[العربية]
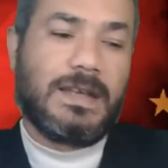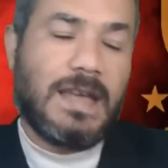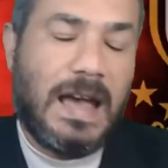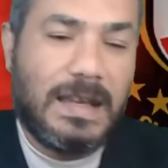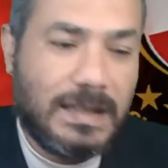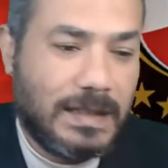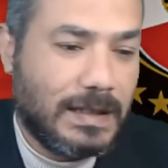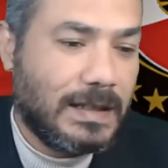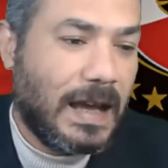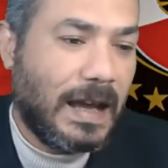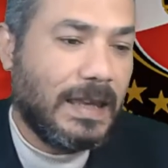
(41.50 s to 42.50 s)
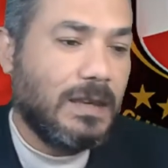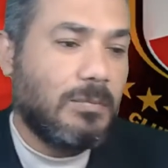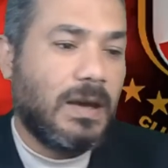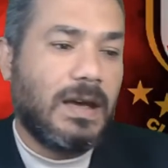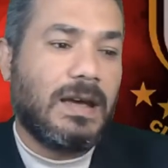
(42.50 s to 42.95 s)
يعني
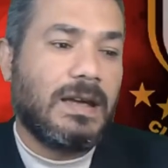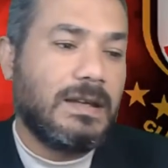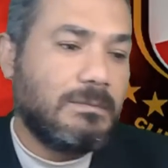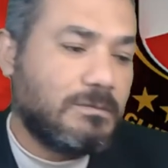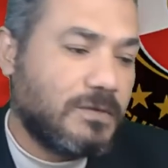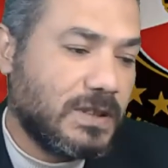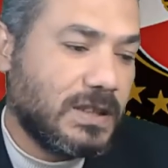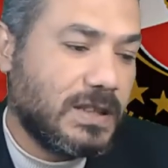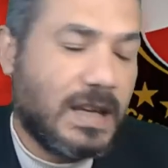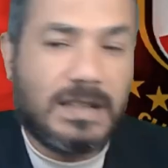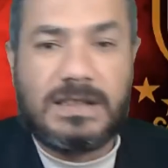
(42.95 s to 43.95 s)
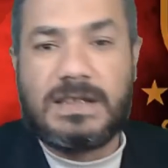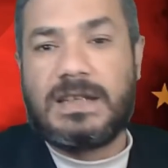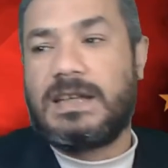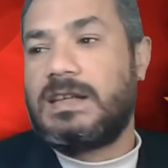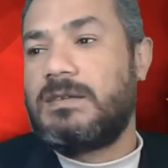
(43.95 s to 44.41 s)
لعيبة في
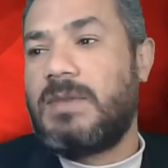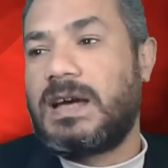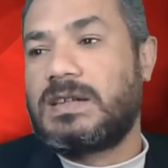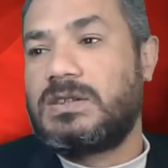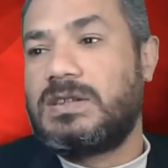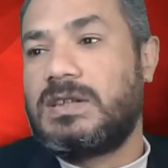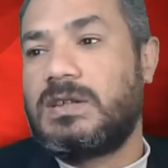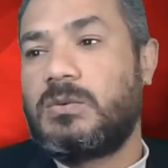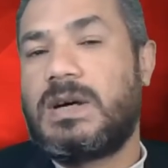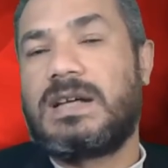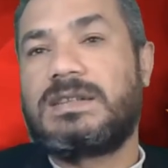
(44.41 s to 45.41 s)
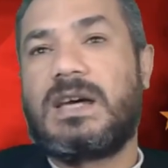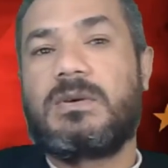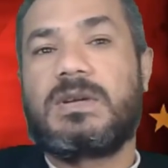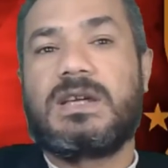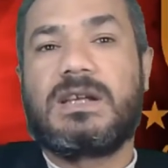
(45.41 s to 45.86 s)
نادي المجد
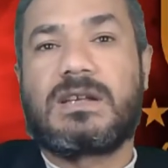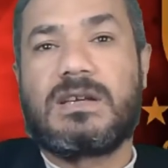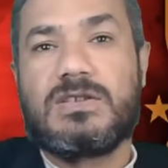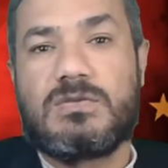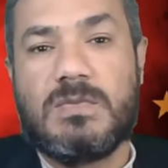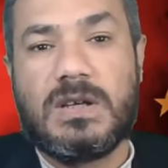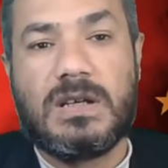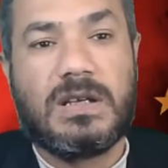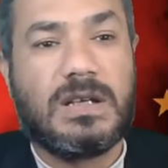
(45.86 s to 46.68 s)
ودوري القسم